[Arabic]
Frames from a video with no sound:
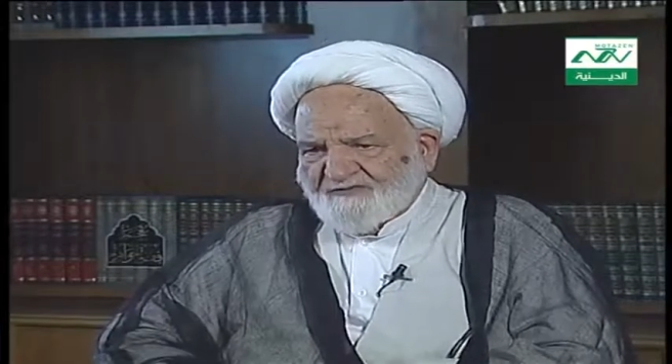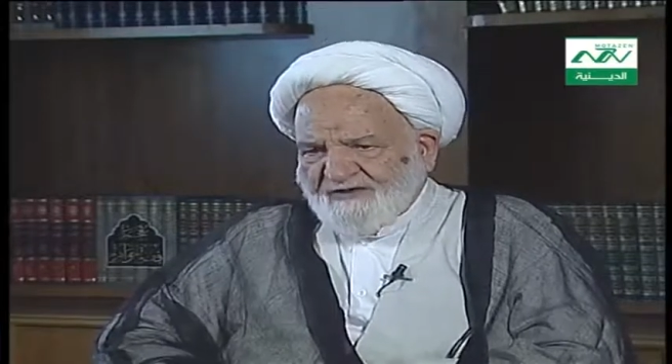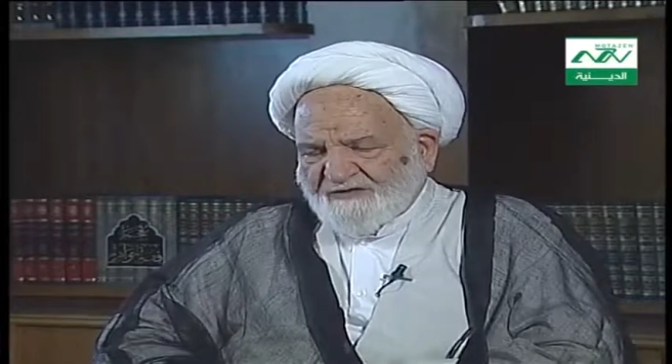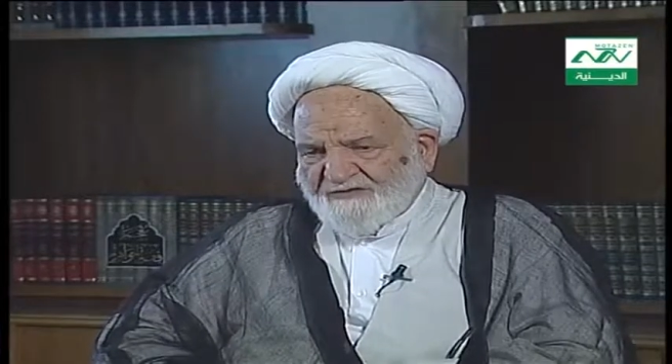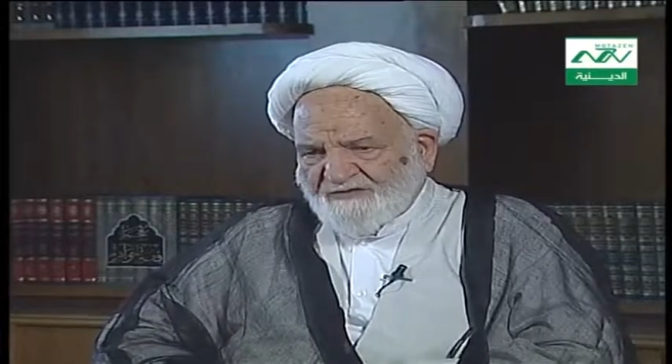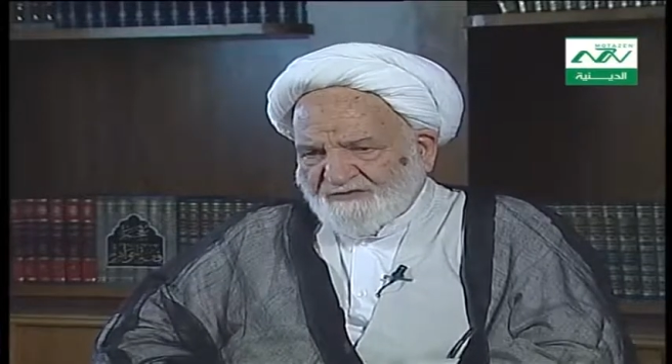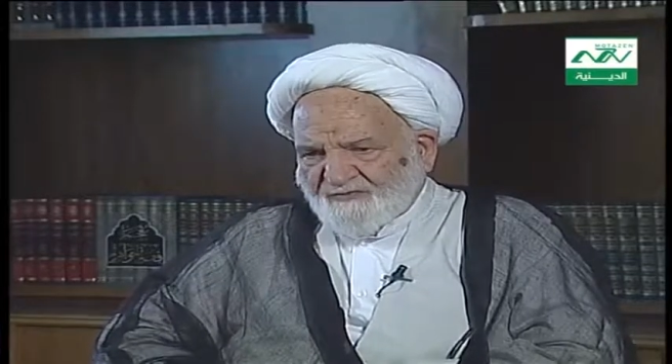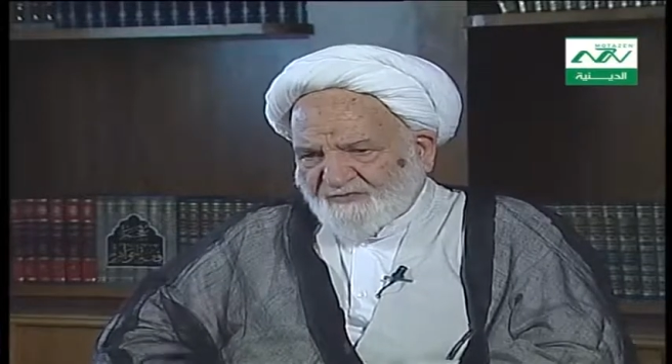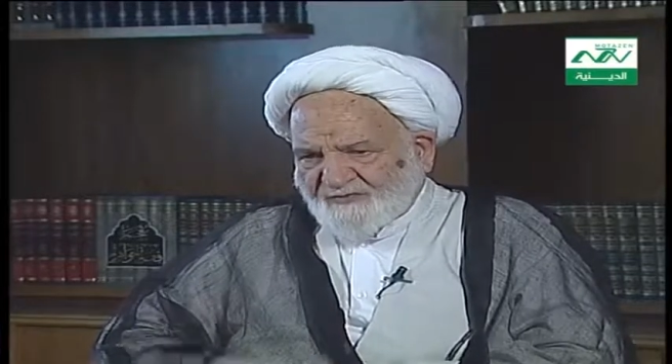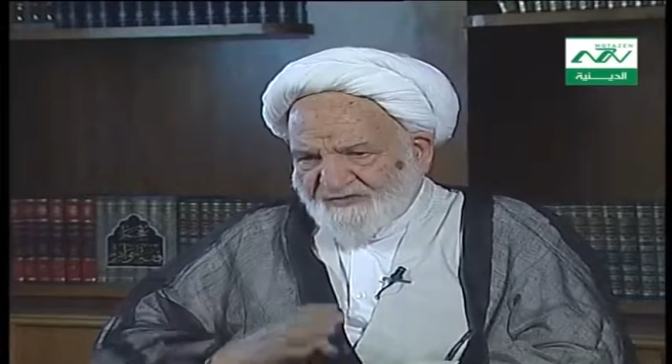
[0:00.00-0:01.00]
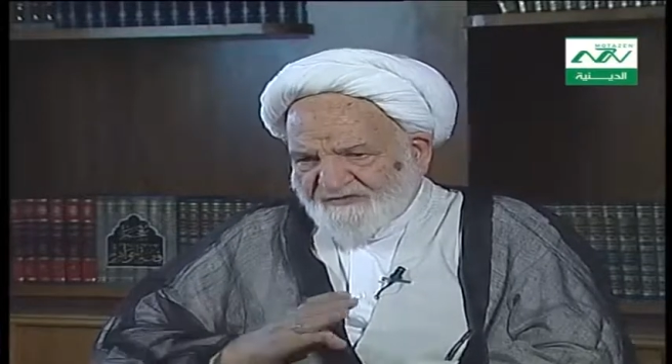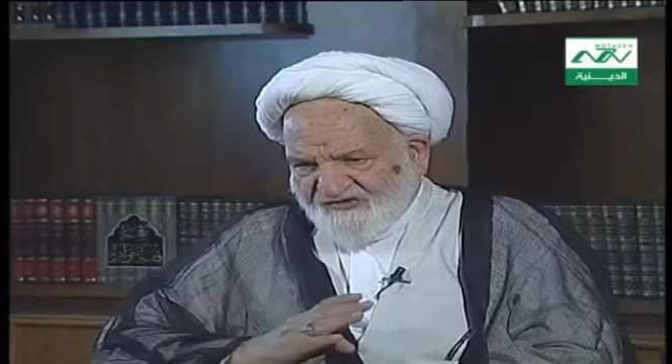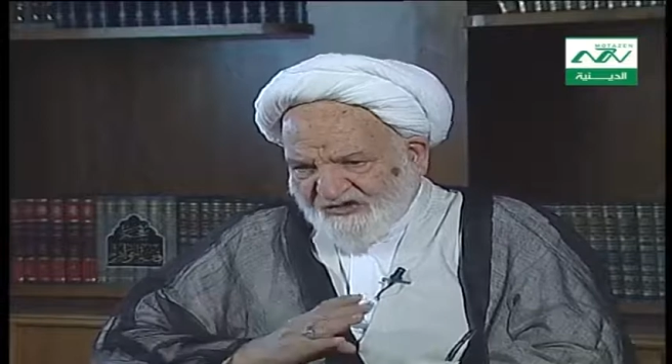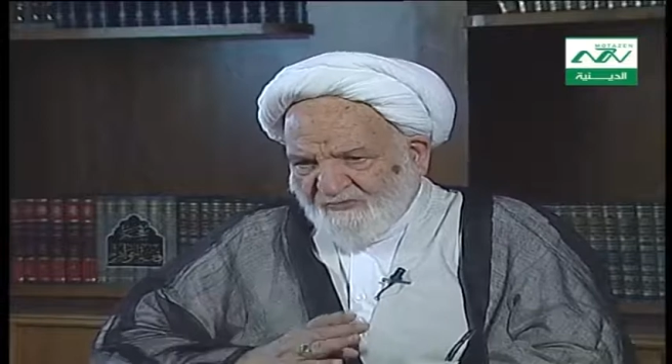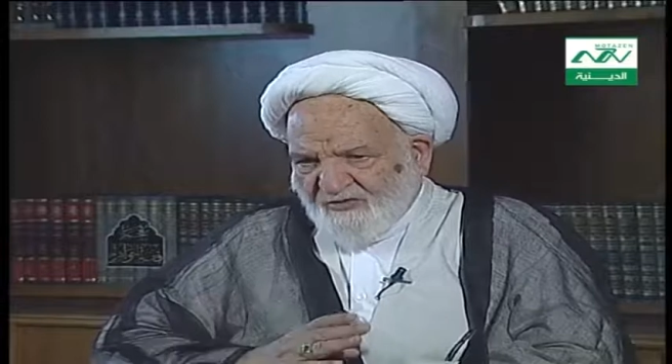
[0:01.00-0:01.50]
وأخذت
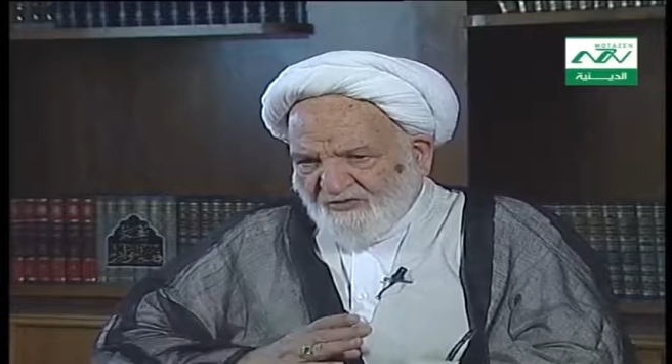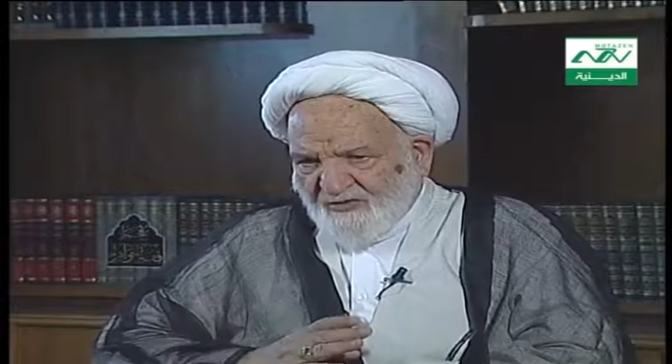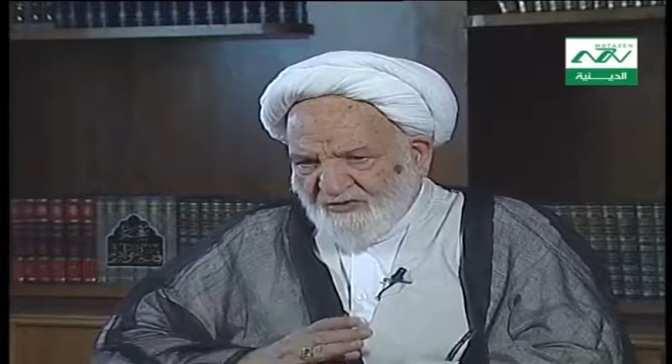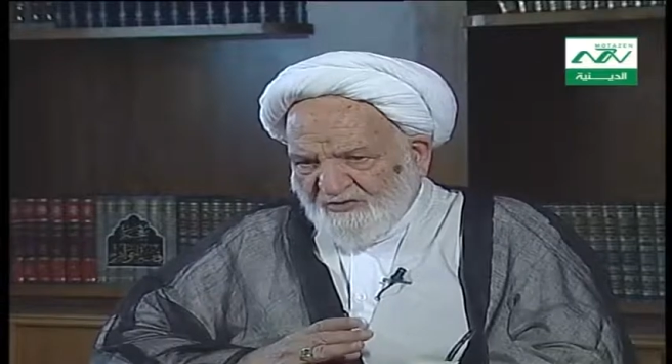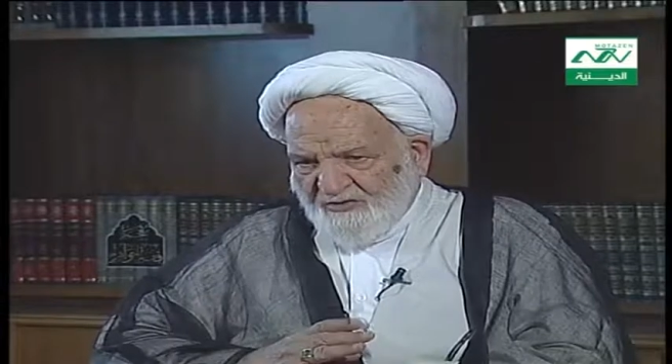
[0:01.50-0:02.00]
المغلف بنفسي